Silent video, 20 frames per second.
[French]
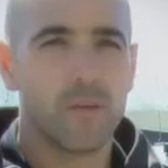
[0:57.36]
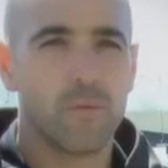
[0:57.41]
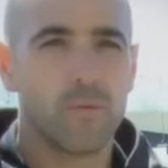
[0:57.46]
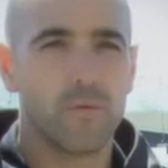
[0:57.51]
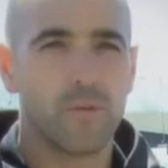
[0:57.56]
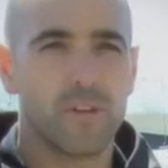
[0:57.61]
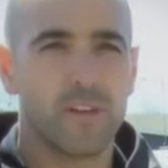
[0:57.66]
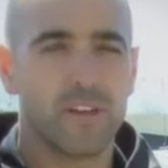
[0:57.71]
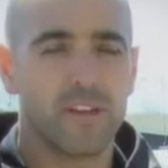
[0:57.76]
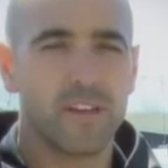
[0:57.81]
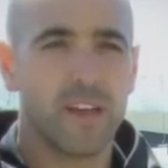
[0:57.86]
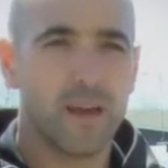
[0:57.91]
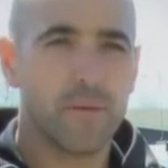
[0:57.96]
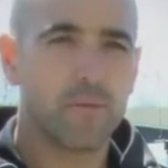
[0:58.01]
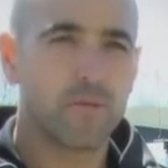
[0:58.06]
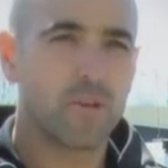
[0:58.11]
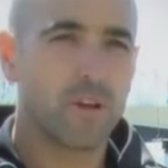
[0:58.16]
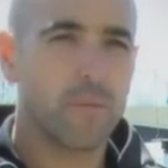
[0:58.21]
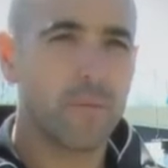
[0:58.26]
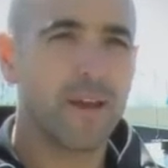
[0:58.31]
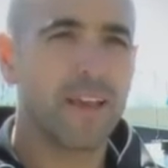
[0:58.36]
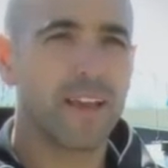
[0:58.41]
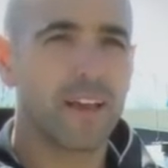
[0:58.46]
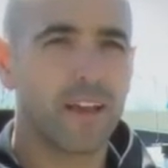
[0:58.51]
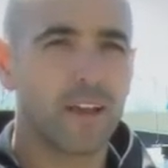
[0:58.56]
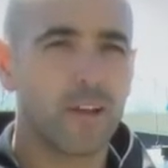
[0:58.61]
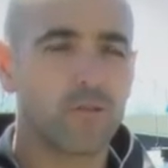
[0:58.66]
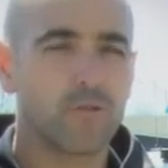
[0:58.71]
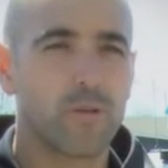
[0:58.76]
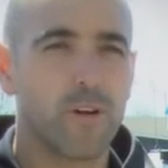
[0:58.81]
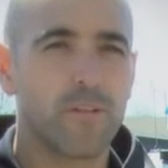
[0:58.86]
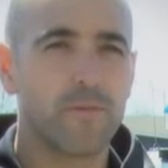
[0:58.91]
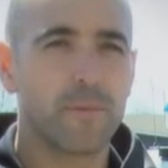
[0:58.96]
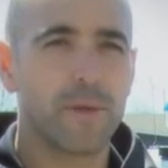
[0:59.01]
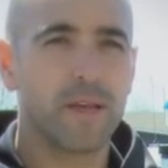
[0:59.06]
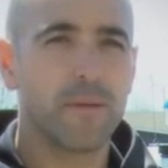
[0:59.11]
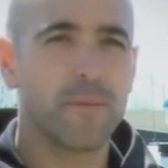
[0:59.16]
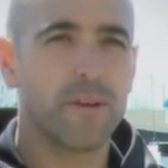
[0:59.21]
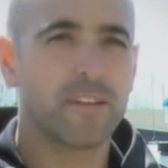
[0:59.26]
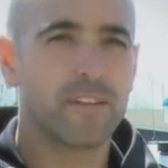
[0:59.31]
Puis habituellement, ils reçoivent
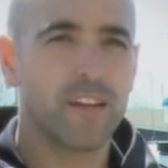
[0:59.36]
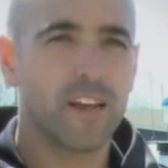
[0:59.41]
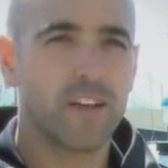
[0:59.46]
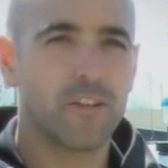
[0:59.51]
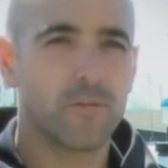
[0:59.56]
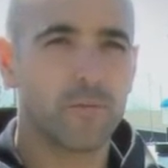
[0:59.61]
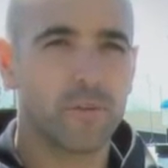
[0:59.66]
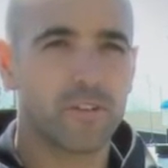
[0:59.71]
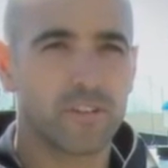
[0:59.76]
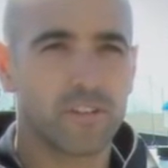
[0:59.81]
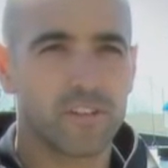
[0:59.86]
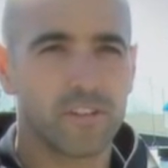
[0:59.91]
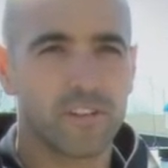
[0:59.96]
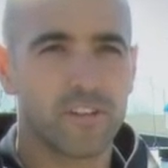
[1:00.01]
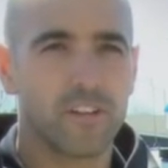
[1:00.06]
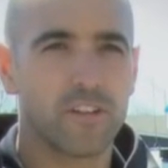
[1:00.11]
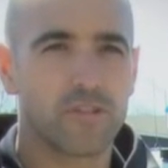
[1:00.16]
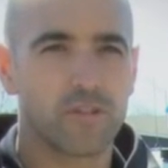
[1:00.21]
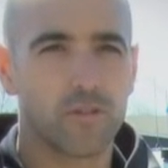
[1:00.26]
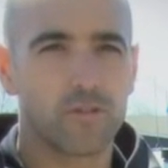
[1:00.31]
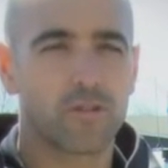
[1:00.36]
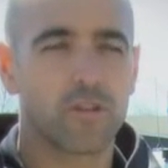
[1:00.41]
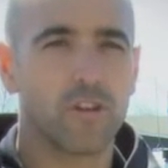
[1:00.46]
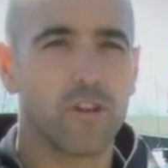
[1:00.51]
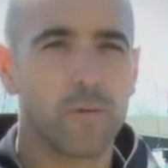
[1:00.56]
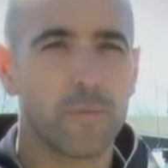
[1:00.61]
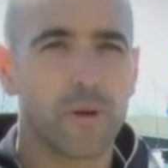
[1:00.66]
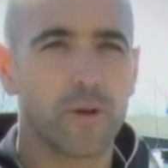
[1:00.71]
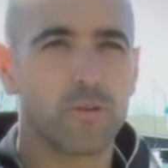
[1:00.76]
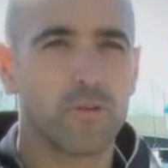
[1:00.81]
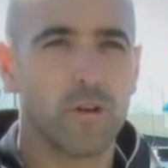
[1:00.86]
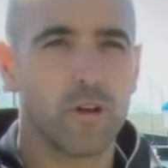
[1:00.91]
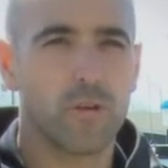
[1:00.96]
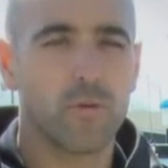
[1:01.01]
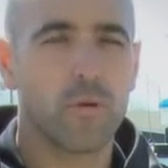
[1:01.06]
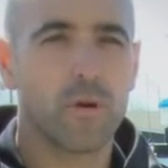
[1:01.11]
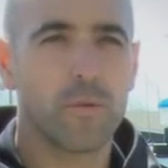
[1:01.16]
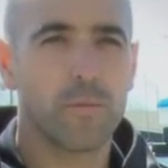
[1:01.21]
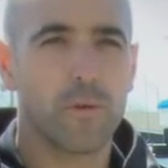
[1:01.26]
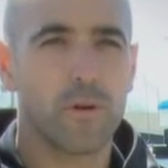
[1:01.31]
bien le message parce que c'est des choses que de près ou de
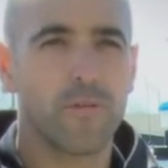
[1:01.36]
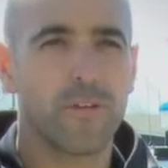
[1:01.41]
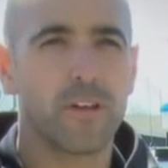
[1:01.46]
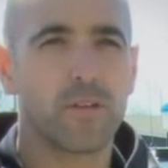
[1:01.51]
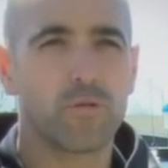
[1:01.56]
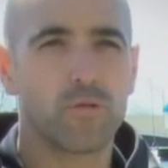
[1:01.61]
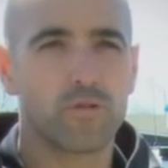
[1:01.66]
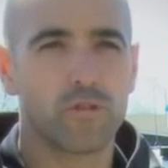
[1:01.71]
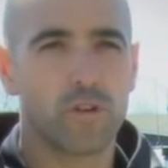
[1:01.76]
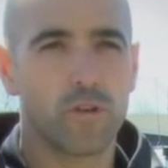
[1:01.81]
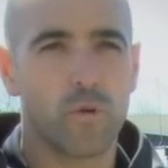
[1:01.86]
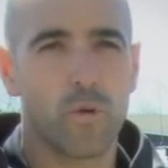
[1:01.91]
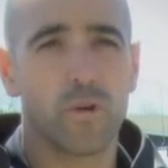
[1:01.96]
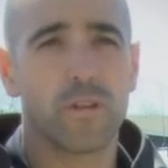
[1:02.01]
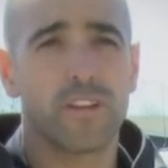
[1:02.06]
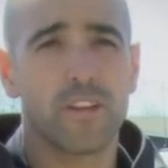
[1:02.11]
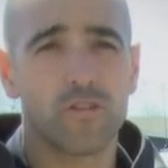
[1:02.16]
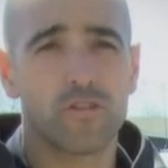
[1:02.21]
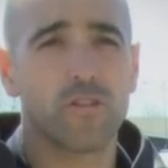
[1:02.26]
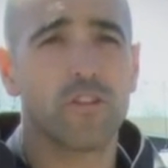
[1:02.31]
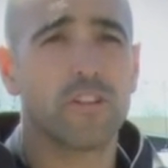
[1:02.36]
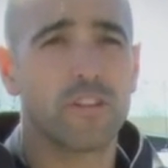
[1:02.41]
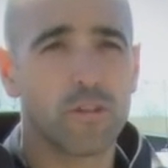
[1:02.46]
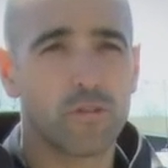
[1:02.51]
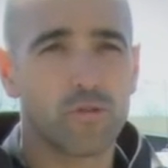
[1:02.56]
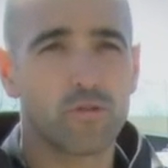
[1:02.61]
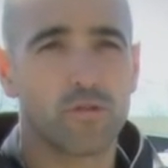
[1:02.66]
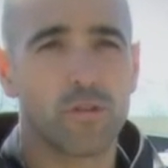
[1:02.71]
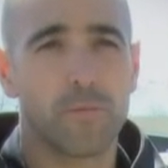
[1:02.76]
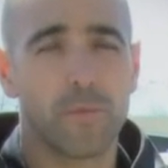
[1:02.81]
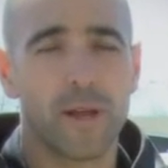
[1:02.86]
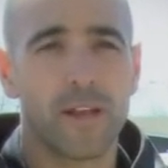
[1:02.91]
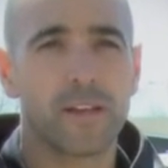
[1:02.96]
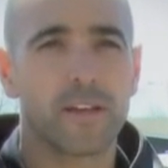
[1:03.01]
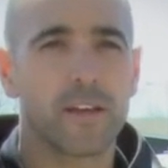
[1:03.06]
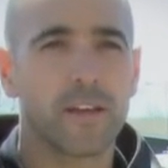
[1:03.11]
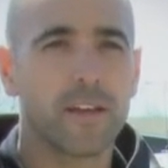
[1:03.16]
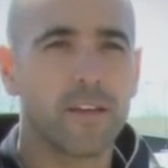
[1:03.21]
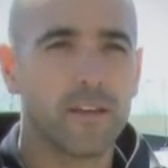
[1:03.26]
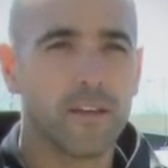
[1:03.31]
loin peuvent être touchées ou ont déjà été touchées
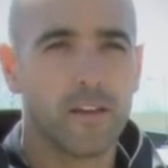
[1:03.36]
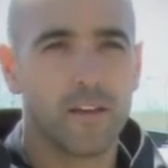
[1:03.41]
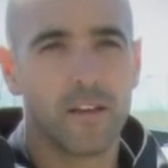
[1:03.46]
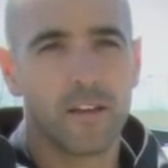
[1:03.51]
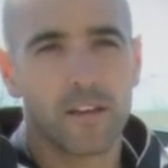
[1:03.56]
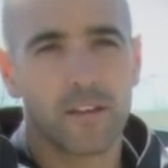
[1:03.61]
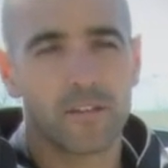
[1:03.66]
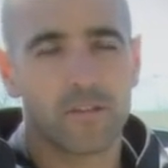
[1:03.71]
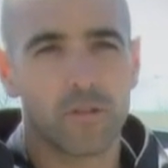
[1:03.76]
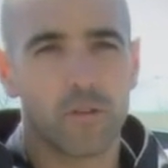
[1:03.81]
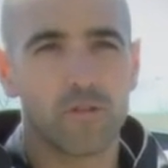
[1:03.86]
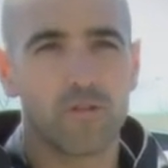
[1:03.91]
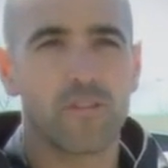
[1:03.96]
malgré qu'ils sont